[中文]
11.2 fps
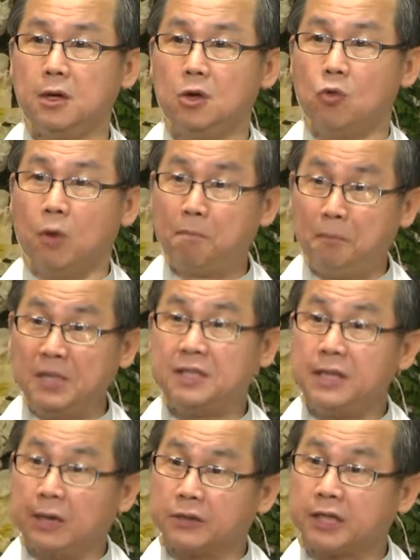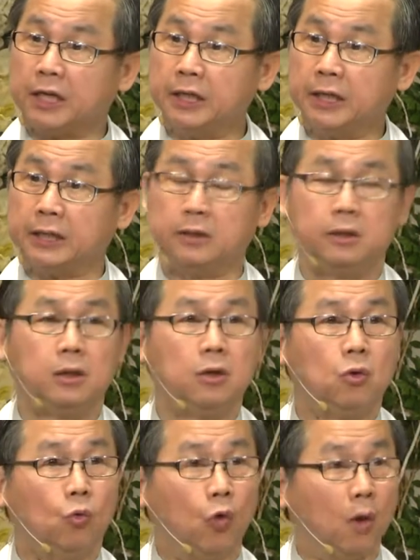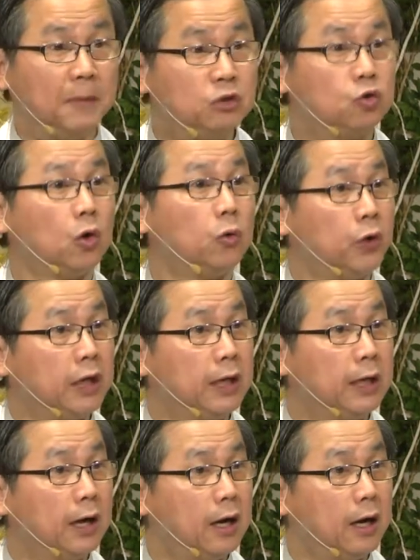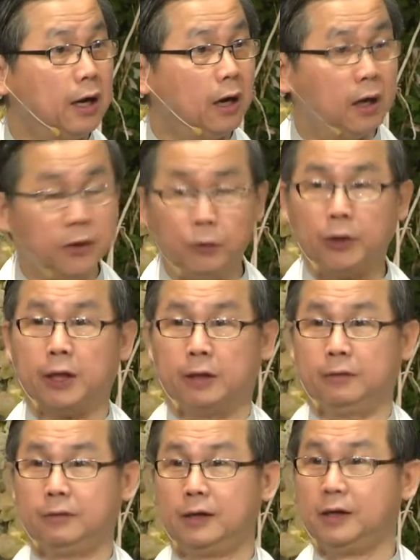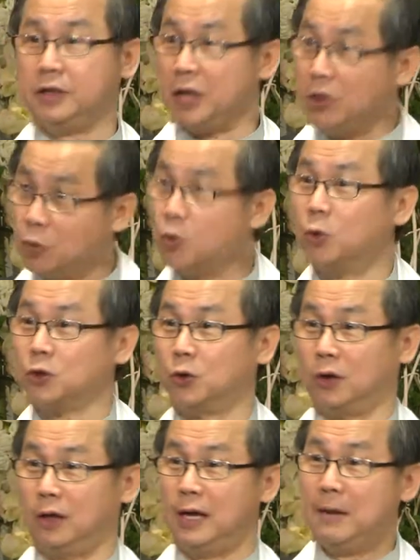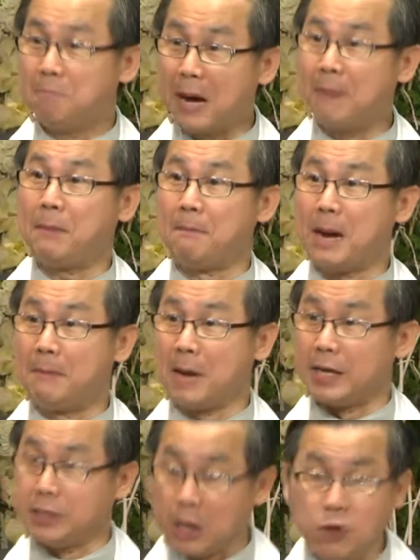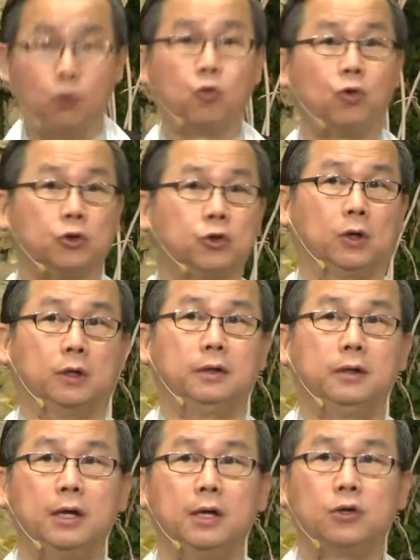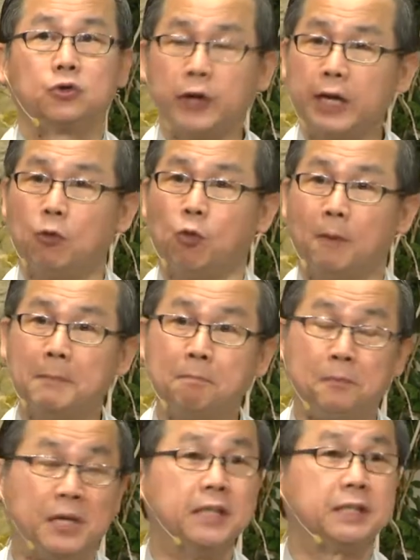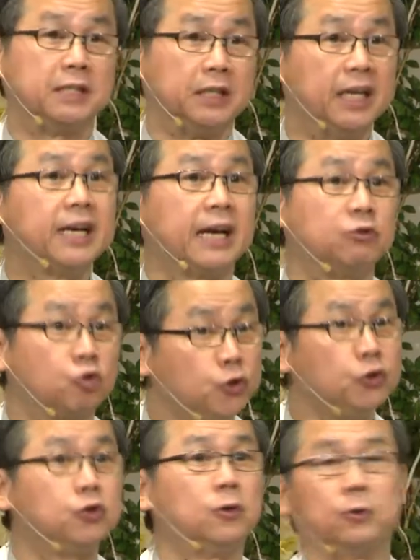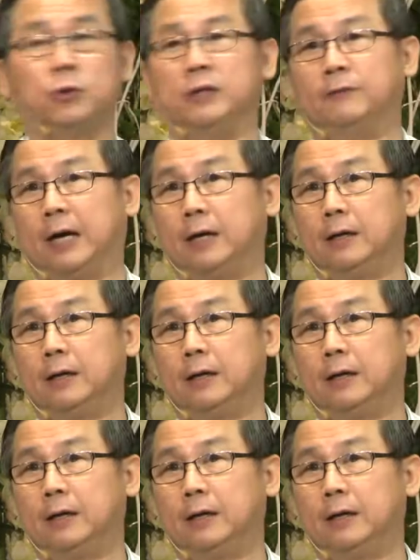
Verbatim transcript: 我必须要承认，我们作为儿女的也有过错，爸爸妈妈也有过错。所以呢，我们彼此应该尊重对方。